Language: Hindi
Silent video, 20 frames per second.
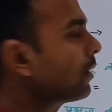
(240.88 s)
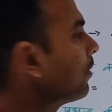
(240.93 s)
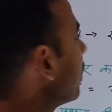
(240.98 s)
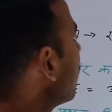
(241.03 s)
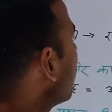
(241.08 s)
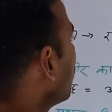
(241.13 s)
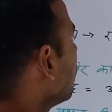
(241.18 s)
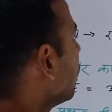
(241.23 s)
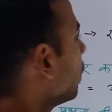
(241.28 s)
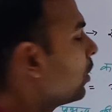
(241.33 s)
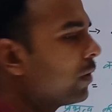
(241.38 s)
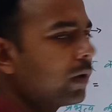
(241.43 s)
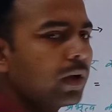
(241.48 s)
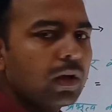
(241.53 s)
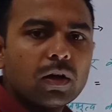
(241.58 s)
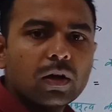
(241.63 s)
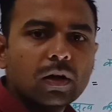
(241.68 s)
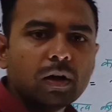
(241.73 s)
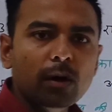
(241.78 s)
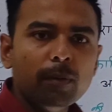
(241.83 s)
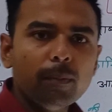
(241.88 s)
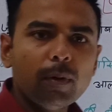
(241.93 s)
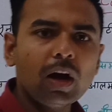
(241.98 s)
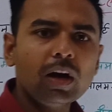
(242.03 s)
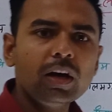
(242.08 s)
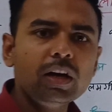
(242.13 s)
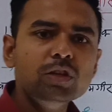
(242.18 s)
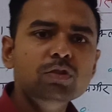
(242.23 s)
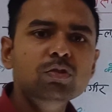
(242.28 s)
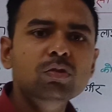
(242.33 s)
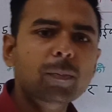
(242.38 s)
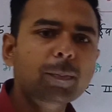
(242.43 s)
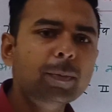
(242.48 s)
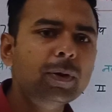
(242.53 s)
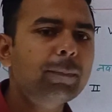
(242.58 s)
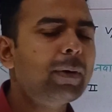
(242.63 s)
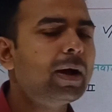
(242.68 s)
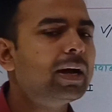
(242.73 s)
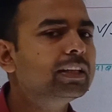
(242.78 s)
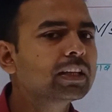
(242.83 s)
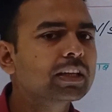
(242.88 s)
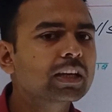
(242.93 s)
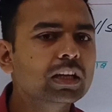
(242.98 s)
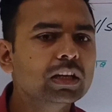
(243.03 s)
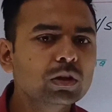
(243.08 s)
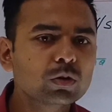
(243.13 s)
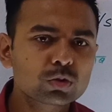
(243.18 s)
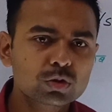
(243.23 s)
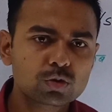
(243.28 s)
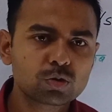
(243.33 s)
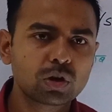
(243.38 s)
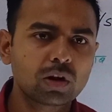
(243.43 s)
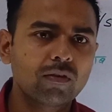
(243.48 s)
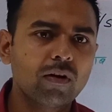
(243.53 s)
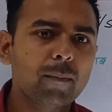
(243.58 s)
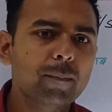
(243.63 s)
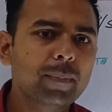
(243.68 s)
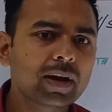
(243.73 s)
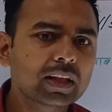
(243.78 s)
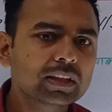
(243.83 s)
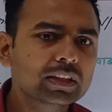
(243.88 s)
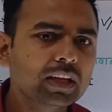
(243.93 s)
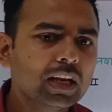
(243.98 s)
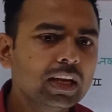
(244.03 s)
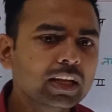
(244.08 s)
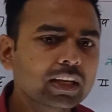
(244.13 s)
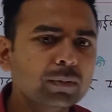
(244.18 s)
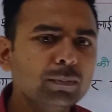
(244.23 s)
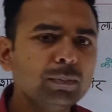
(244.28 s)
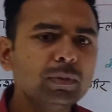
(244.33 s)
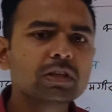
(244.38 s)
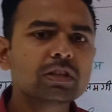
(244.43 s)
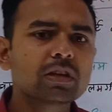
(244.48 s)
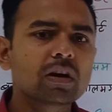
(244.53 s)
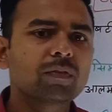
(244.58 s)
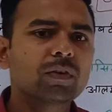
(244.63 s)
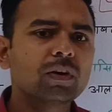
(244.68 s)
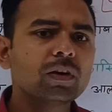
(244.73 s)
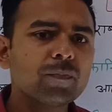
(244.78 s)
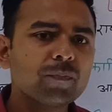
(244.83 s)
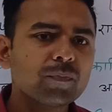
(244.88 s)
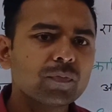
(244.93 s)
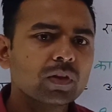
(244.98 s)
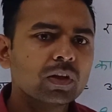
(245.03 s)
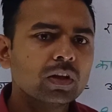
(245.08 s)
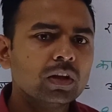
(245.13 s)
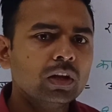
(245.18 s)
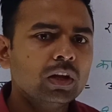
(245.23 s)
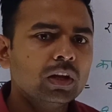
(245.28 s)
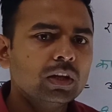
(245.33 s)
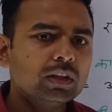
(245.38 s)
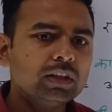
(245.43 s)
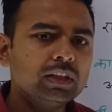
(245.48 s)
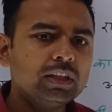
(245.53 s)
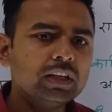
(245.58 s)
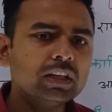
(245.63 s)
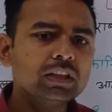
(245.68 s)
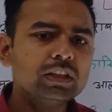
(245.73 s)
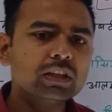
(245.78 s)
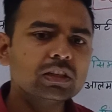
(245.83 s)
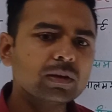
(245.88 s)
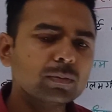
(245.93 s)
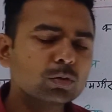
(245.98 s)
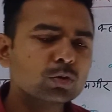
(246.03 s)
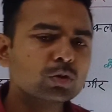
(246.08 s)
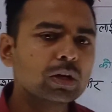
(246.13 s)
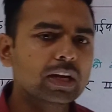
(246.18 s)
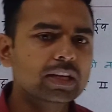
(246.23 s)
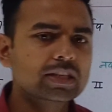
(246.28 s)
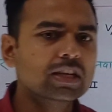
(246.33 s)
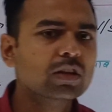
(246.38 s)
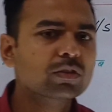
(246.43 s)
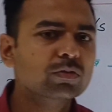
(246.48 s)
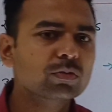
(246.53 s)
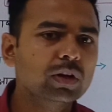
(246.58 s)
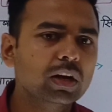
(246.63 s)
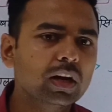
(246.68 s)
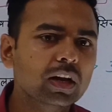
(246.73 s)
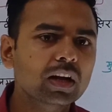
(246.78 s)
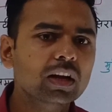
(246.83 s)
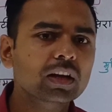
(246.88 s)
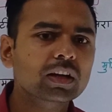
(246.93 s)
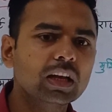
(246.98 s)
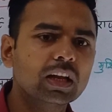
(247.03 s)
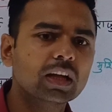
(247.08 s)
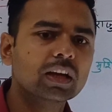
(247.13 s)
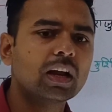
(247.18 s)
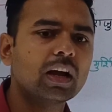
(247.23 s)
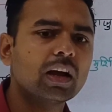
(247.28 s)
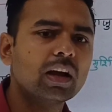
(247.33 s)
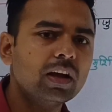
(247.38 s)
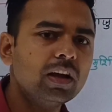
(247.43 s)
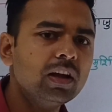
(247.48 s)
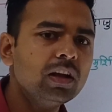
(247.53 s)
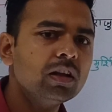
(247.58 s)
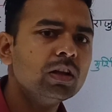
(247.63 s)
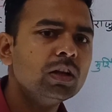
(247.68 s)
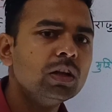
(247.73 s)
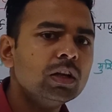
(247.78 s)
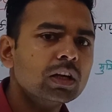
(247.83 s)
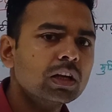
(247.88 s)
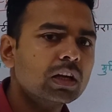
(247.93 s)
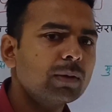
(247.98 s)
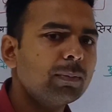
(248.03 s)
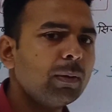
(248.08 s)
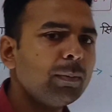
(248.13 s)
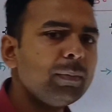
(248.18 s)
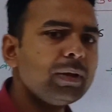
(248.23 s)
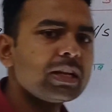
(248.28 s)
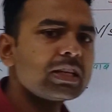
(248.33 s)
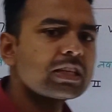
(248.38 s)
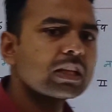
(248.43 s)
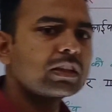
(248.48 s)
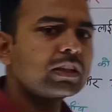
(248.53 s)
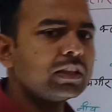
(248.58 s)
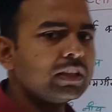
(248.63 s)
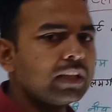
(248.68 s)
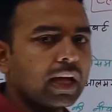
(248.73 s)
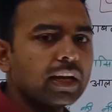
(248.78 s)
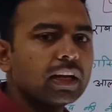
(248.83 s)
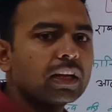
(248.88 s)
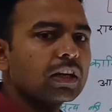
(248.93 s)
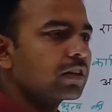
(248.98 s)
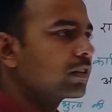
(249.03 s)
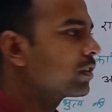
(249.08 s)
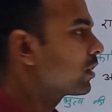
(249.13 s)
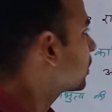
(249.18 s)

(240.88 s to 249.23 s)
था केवल अंग्रेजों ने अपने फायदे के लिए उसको नवाब बना दिया लेकिन मीर जाफर धीरे धीरे जब उसको एहसास होने लगा कि लग रहा है कि भाई मेरे साथ गद्दारी कर